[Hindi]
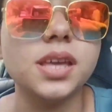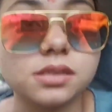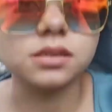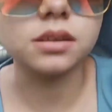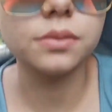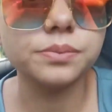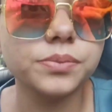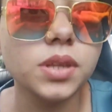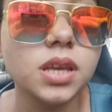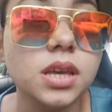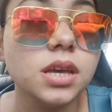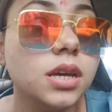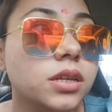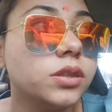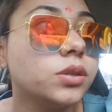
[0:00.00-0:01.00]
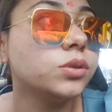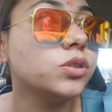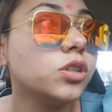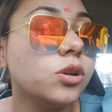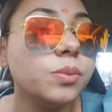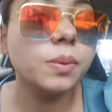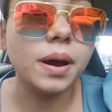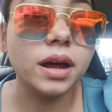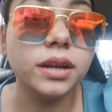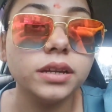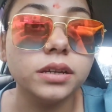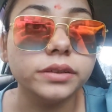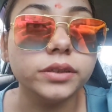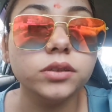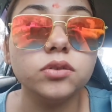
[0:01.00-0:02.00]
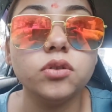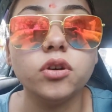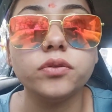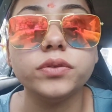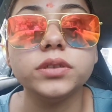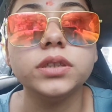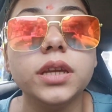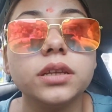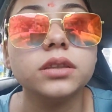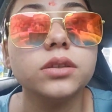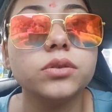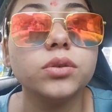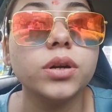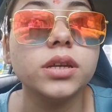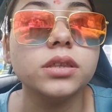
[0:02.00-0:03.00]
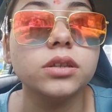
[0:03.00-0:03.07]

ऐसा तो चलो मैं बाहर निकलती हूँ और फिर देखती हूँ थोड़ा